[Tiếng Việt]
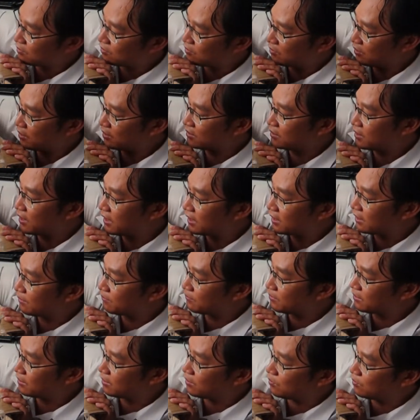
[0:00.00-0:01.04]
Coi anh ta
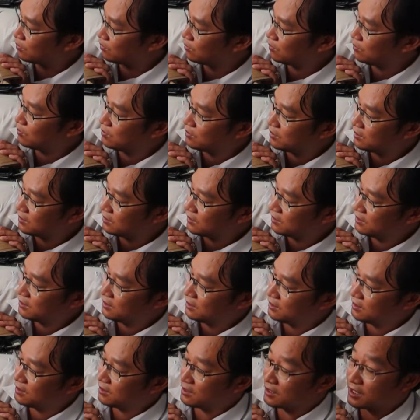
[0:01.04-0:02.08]
nằm ở đâu.
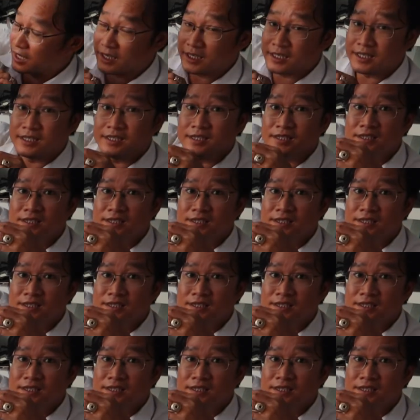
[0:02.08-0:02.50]
Đây.